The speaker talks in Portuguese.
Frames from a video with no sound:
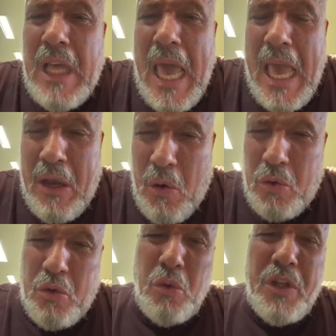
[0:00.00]
é, é,
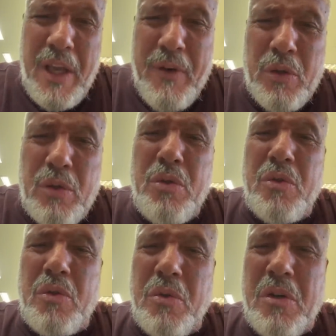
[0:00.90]
do nível do
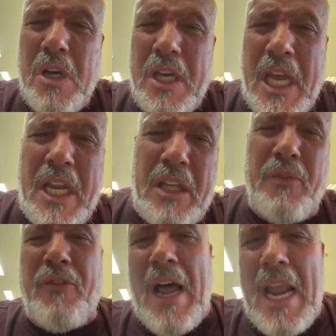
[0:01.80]
Dudu,
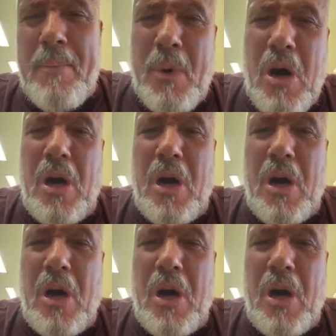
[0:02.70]
querendo falar, pô,